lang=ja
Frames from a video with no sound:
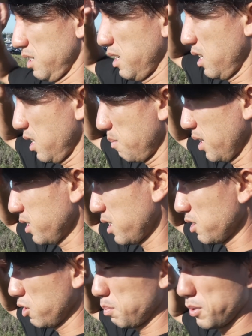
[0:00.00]
えー、
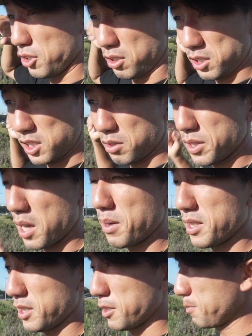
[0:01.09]
マスターズオープン初日でございま
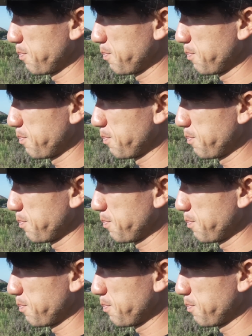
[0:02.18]
す。